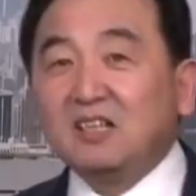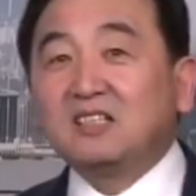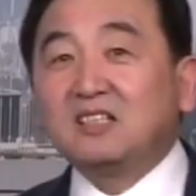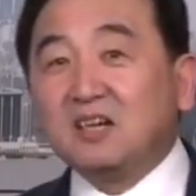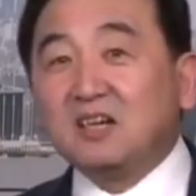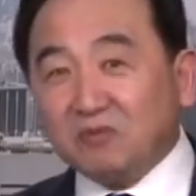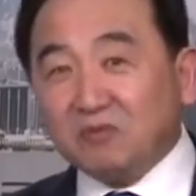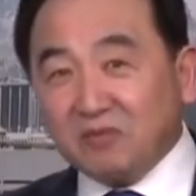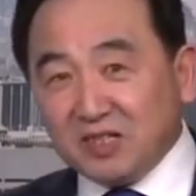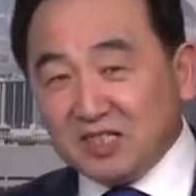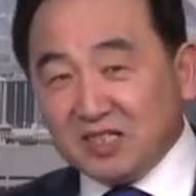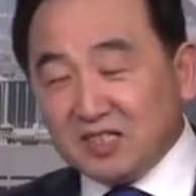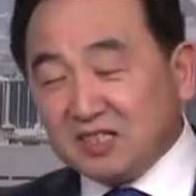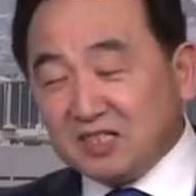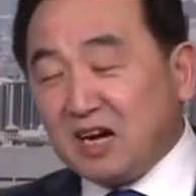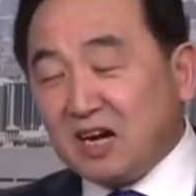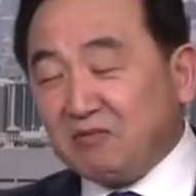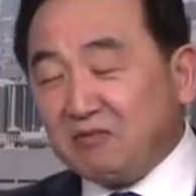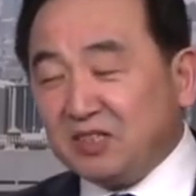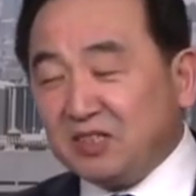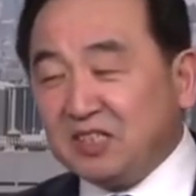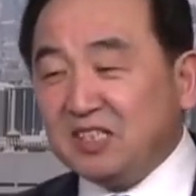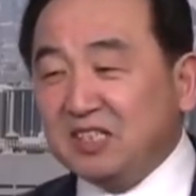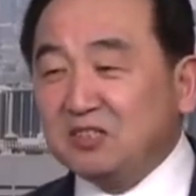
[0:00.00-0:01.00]
乘飞机上
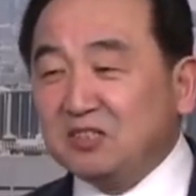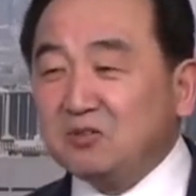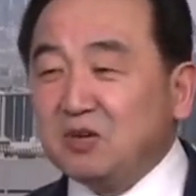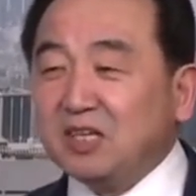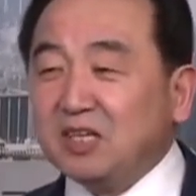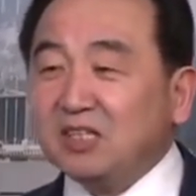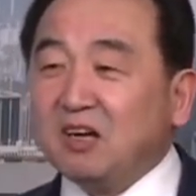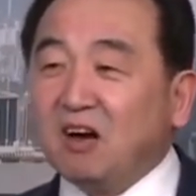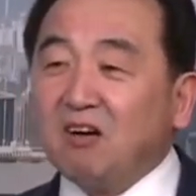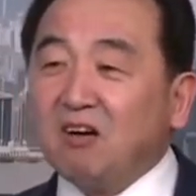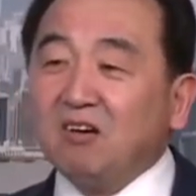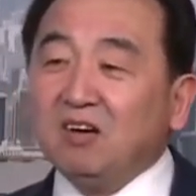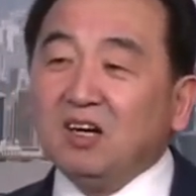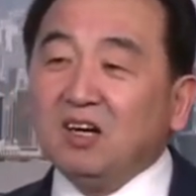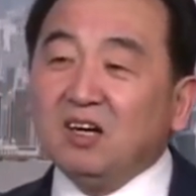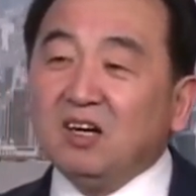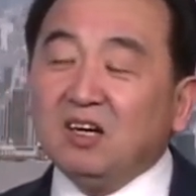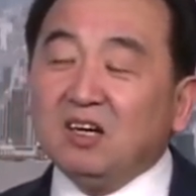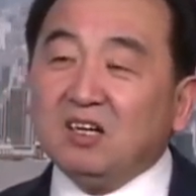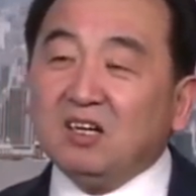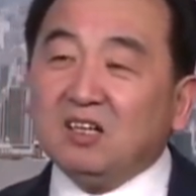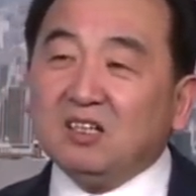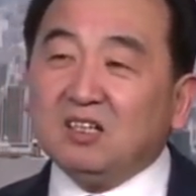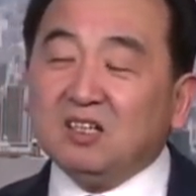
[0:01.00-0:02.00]
飞机摔倒。
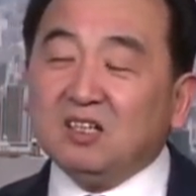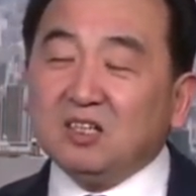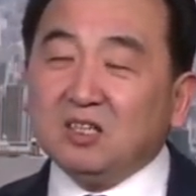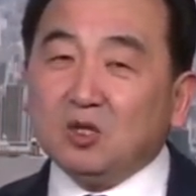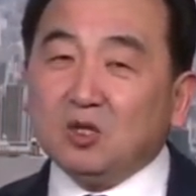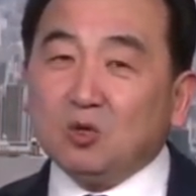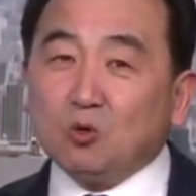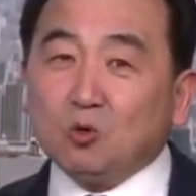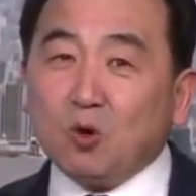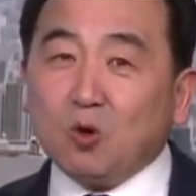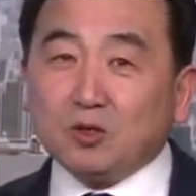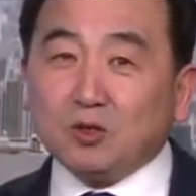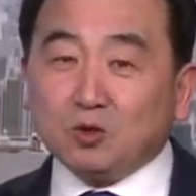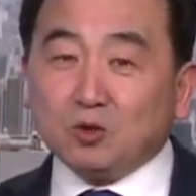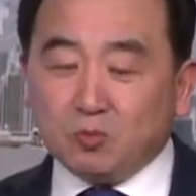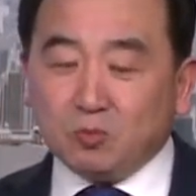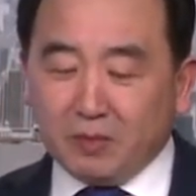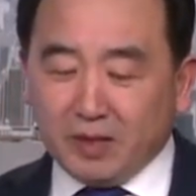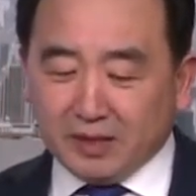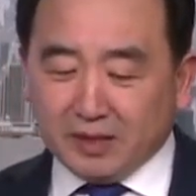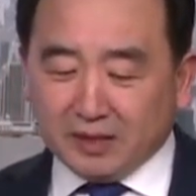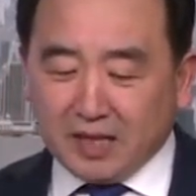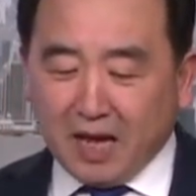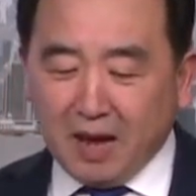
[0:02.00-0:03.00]
和有关中
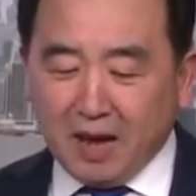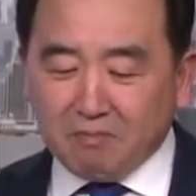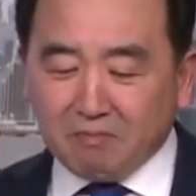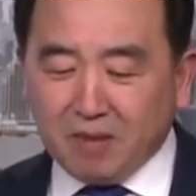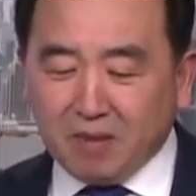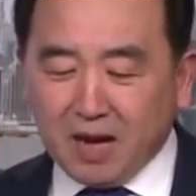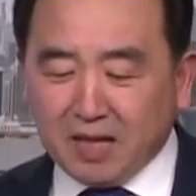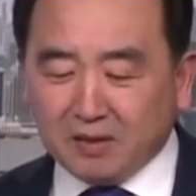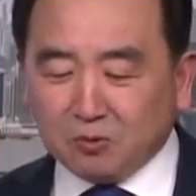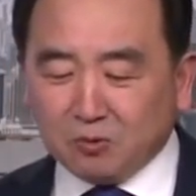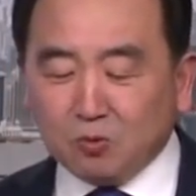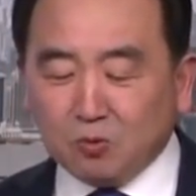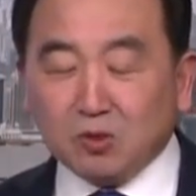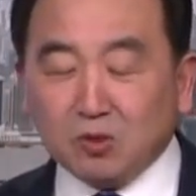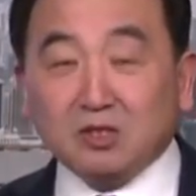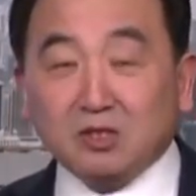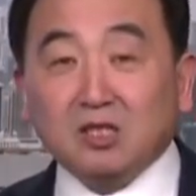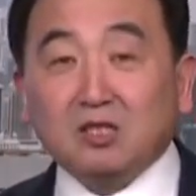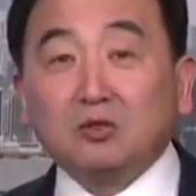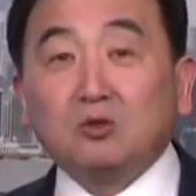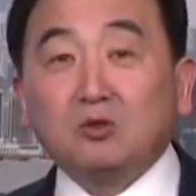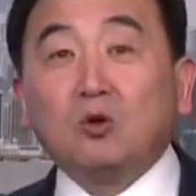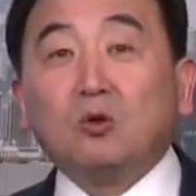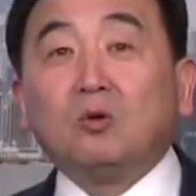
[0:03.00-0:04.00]
美谈判过
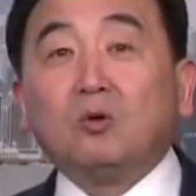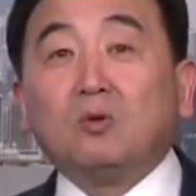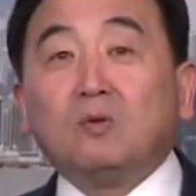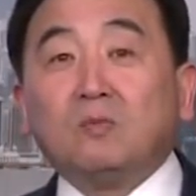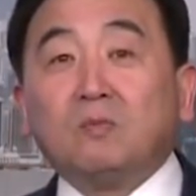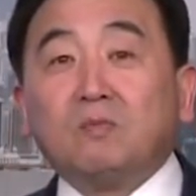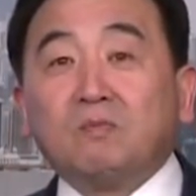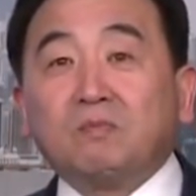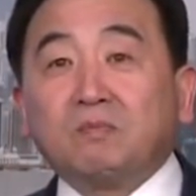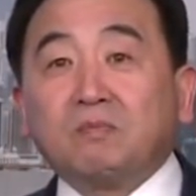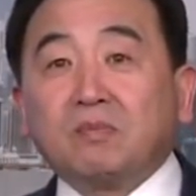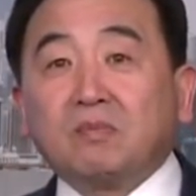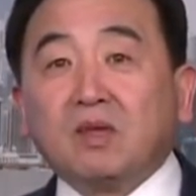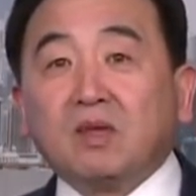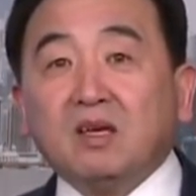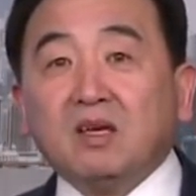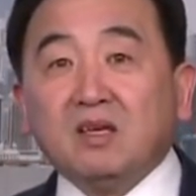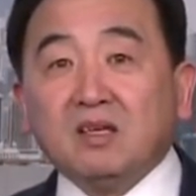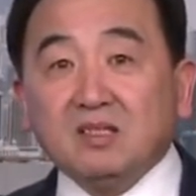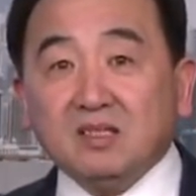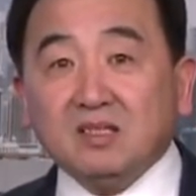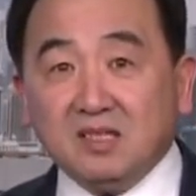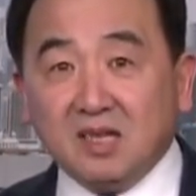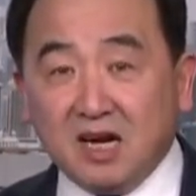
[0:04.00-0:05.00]
程中，
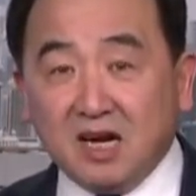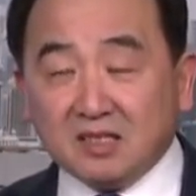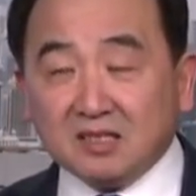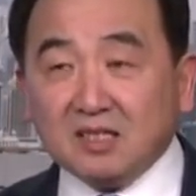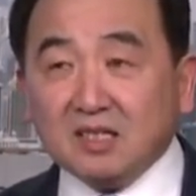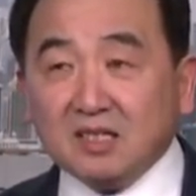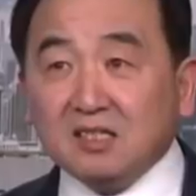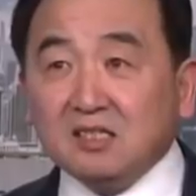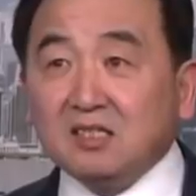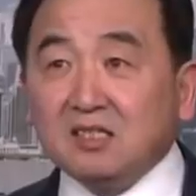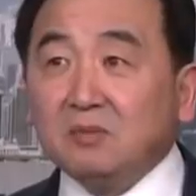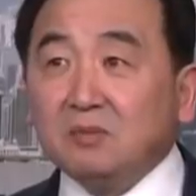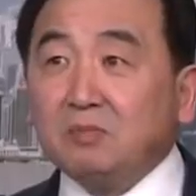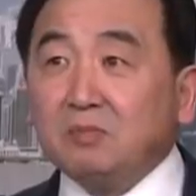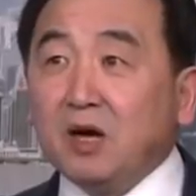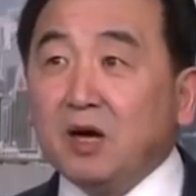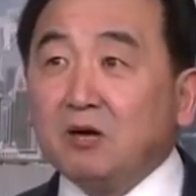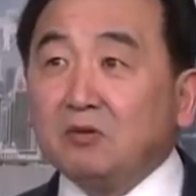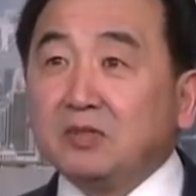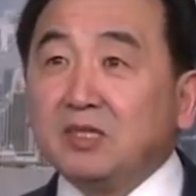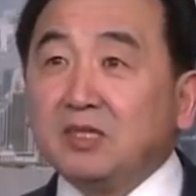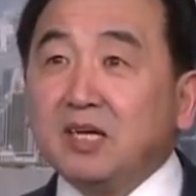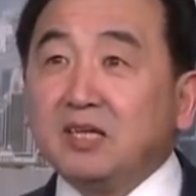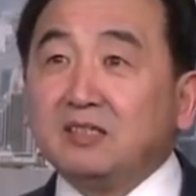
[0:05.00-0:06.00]
杨洁篪
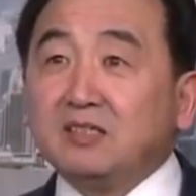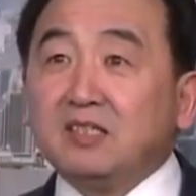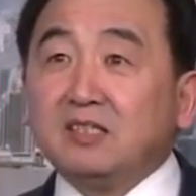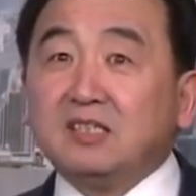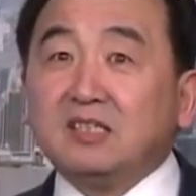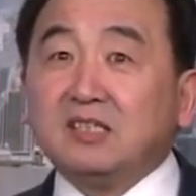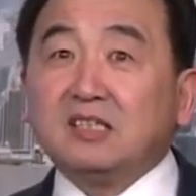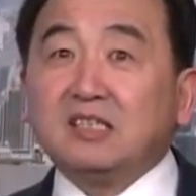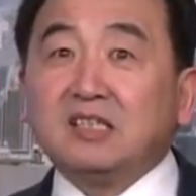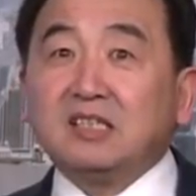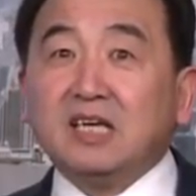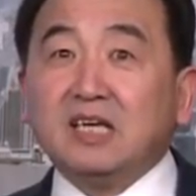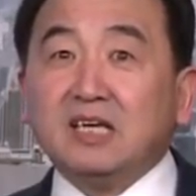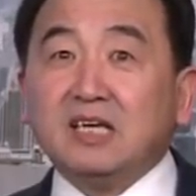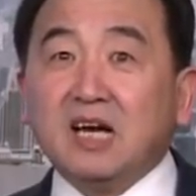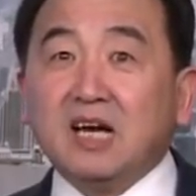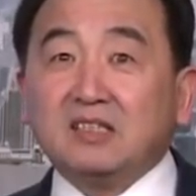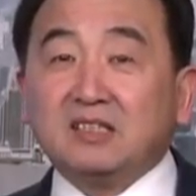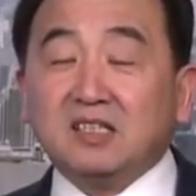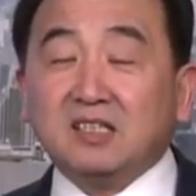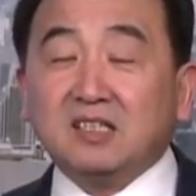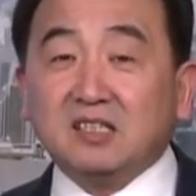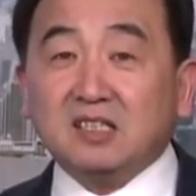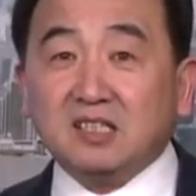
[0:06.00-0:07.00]
表现的那
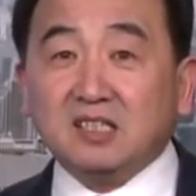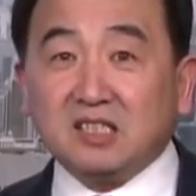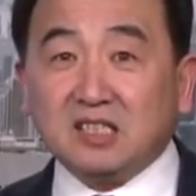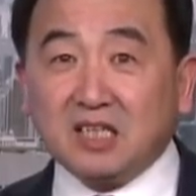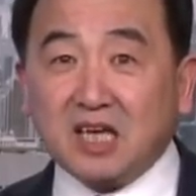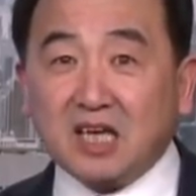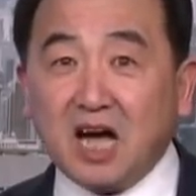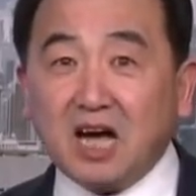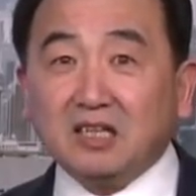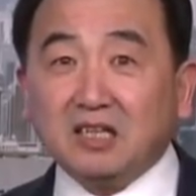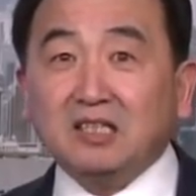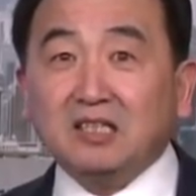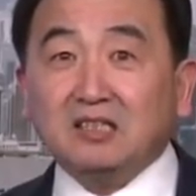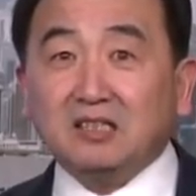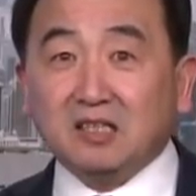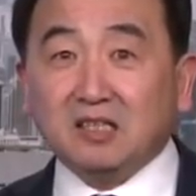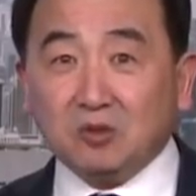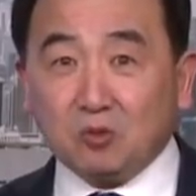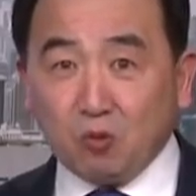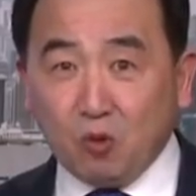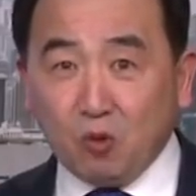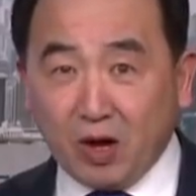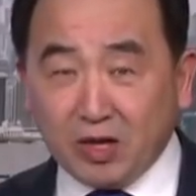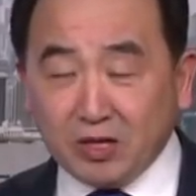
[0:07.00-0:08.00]
样的强硬的
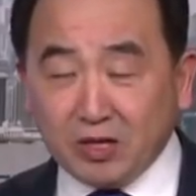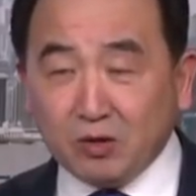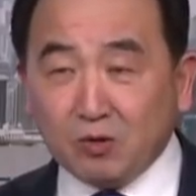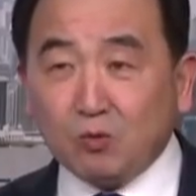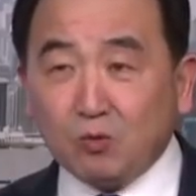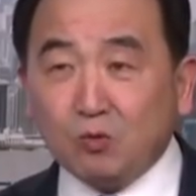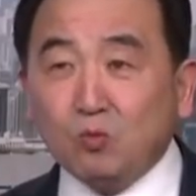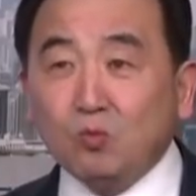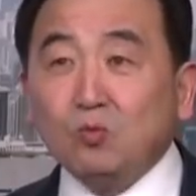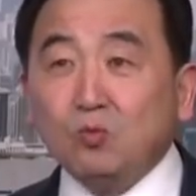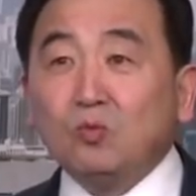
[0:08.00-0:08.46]
缘由，